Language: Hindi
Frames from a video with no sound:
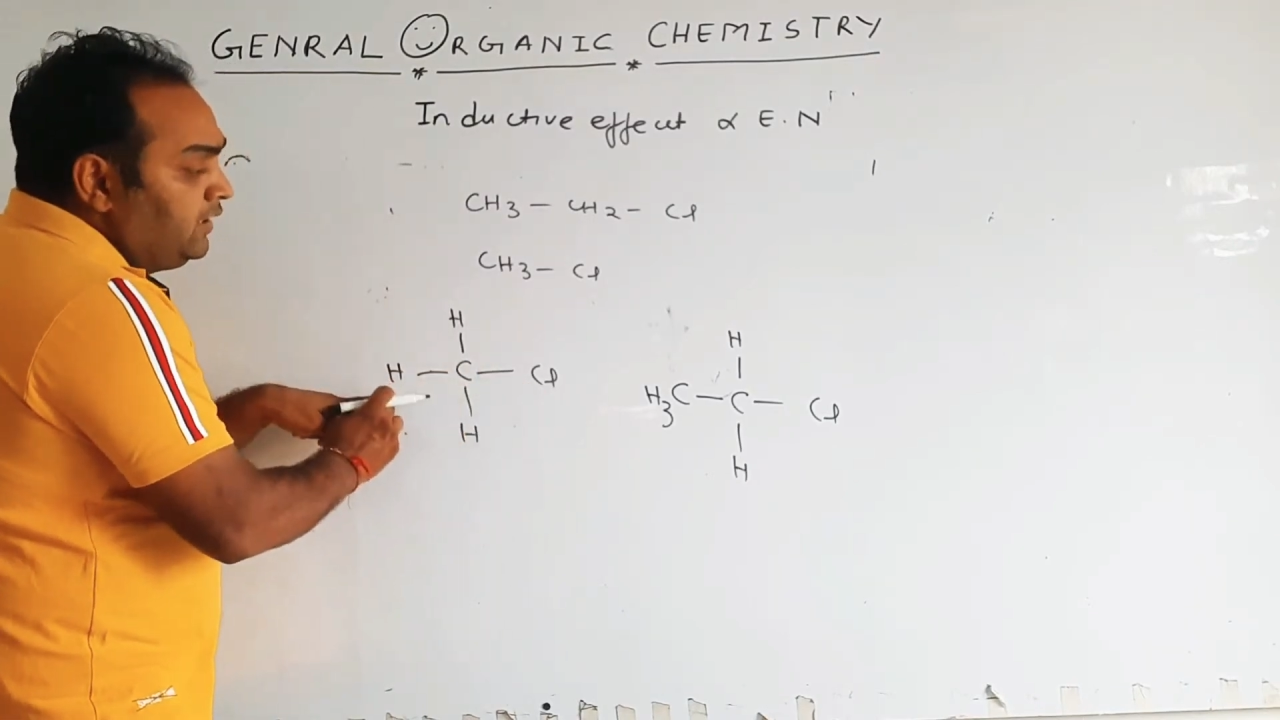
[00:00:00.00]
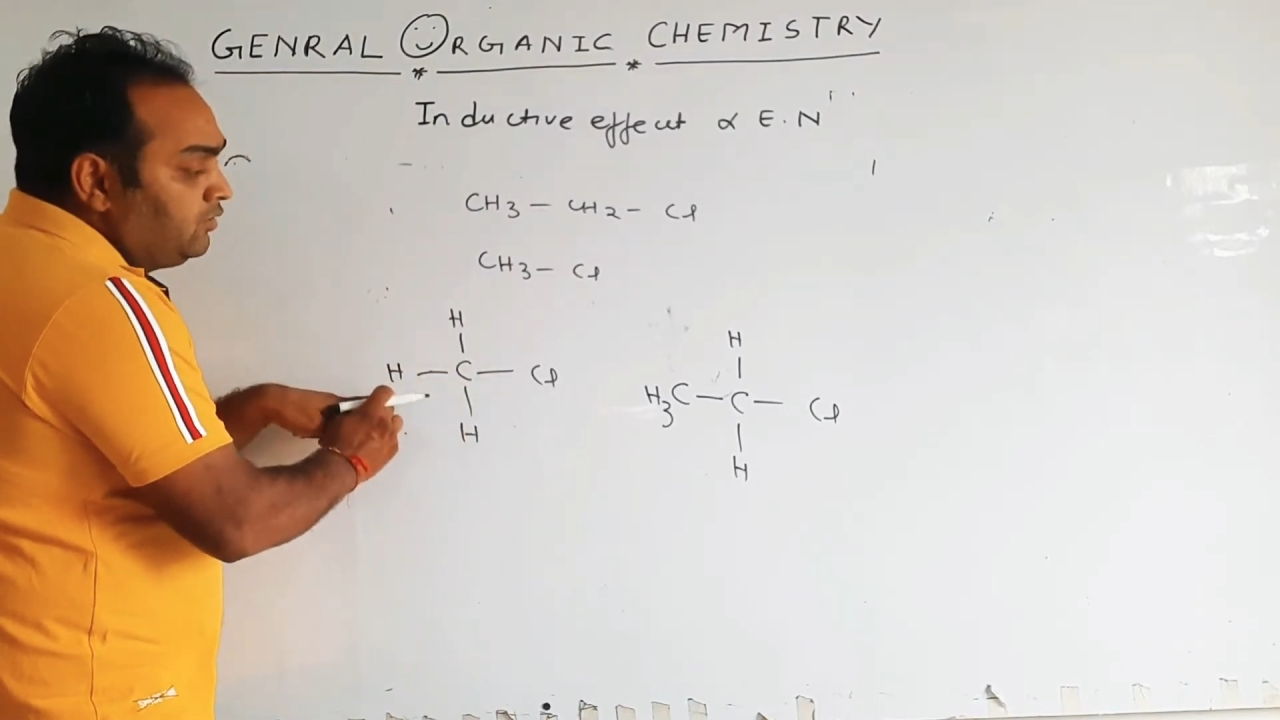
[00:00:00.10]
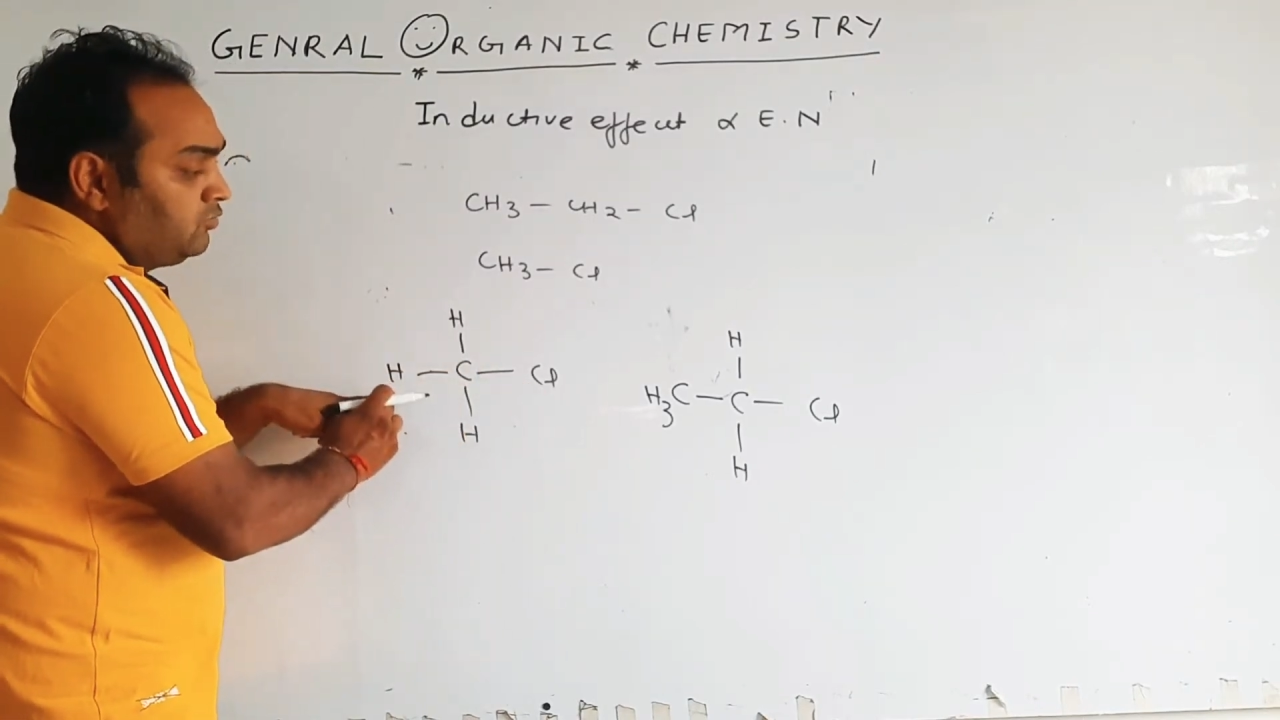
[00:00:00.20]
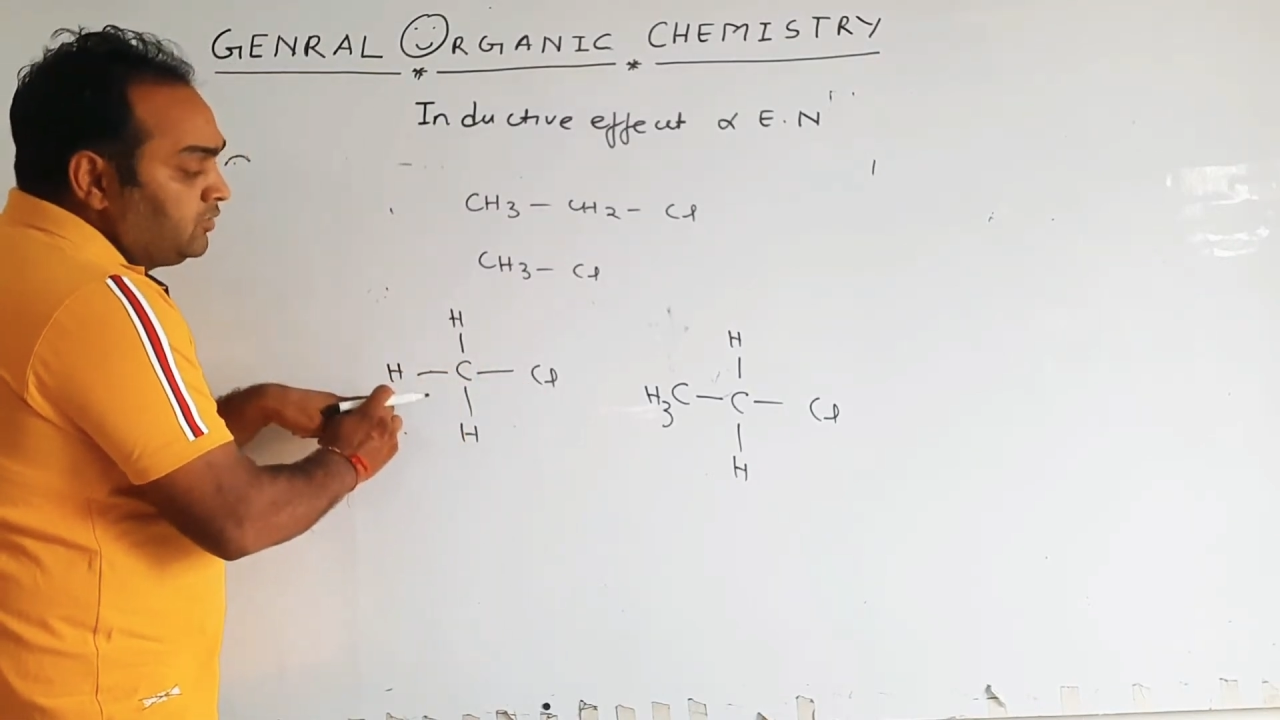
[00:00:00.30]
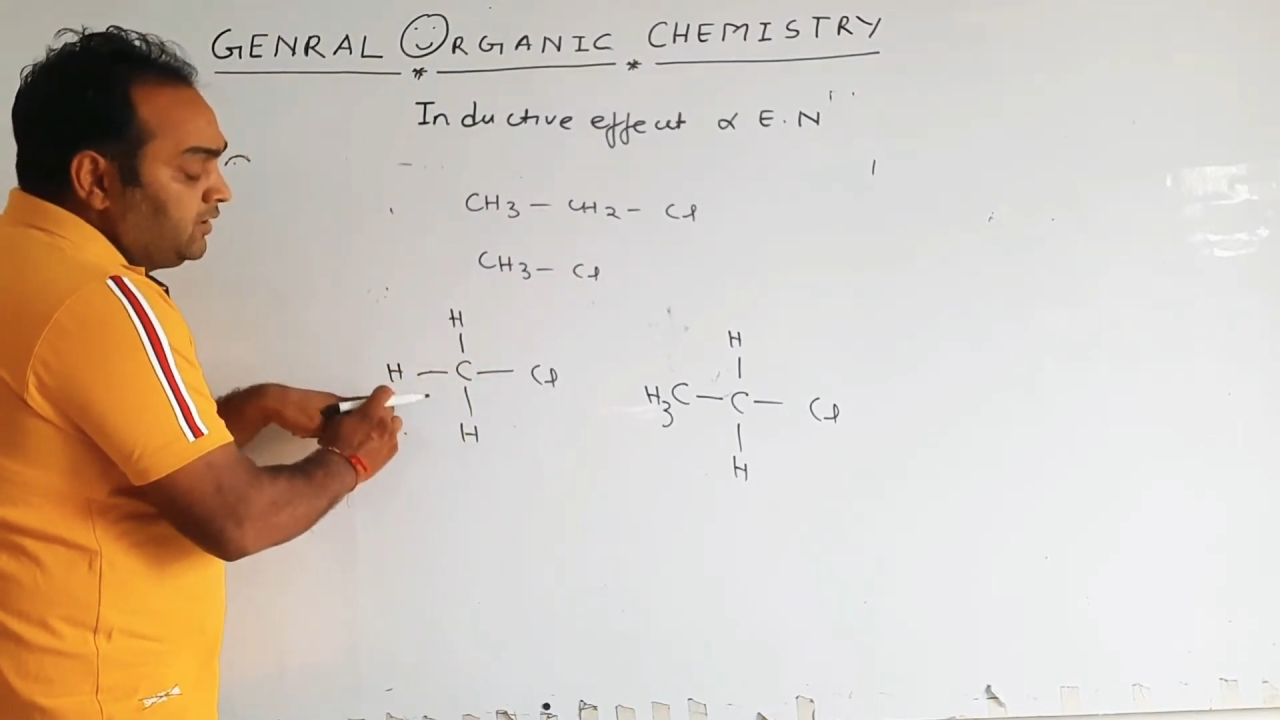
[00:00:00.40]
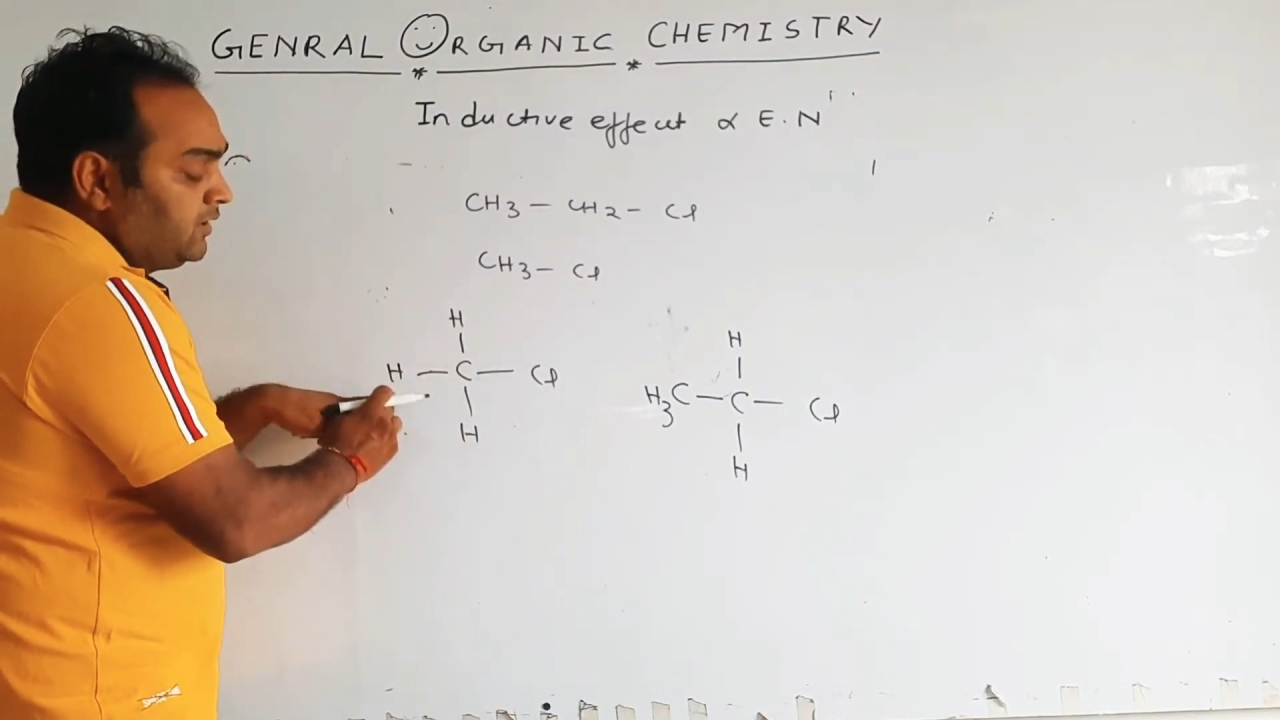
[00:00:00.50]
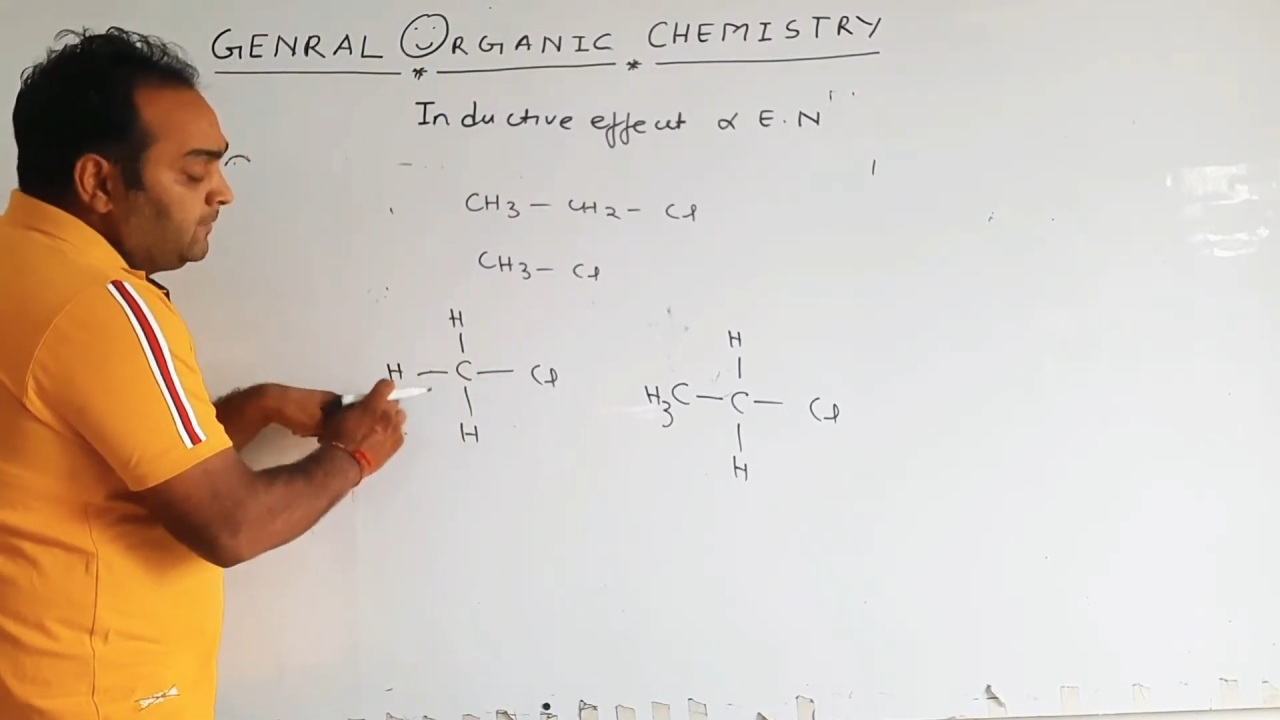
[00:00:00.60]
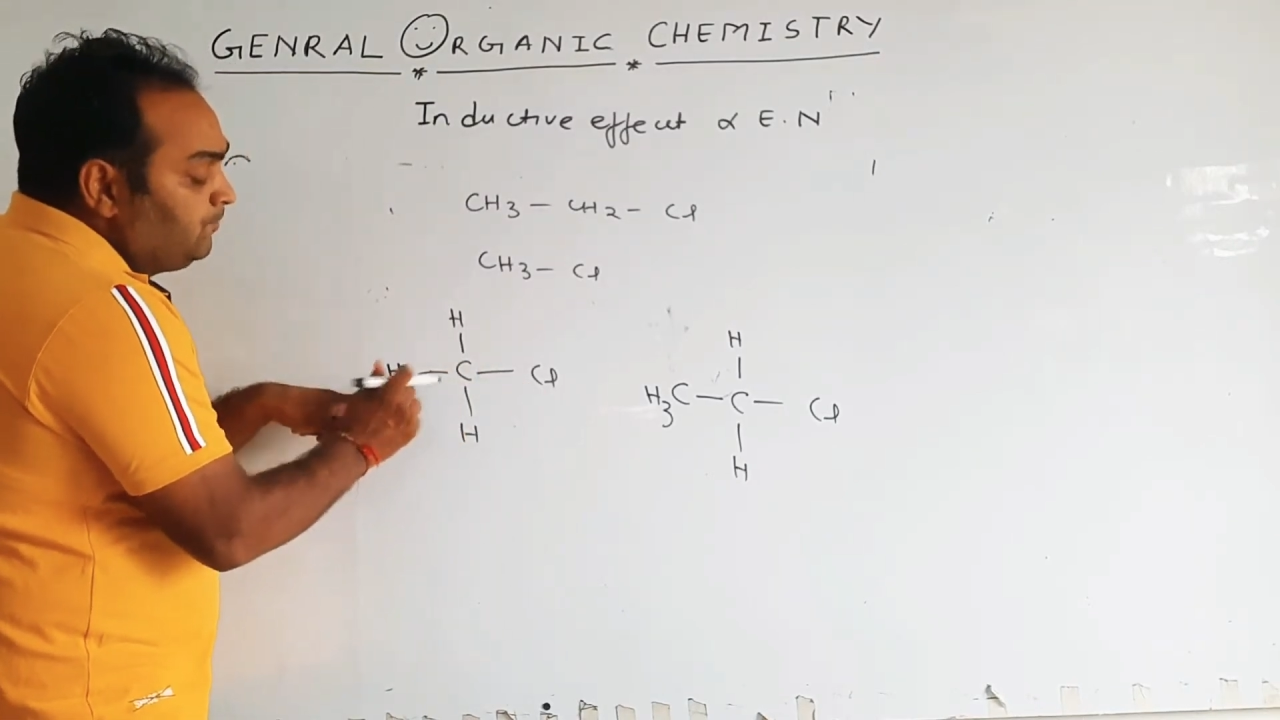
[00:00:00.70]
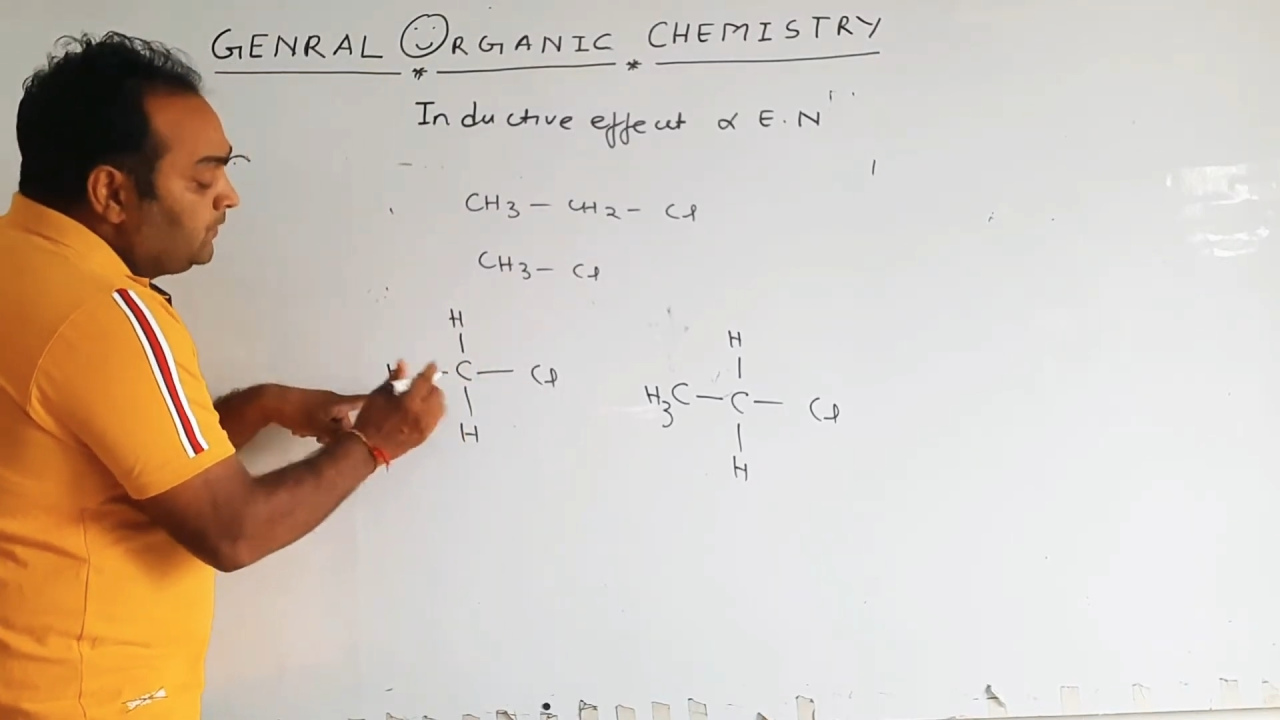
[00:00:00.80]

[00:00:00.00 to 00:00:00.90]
हाइड्रोजन है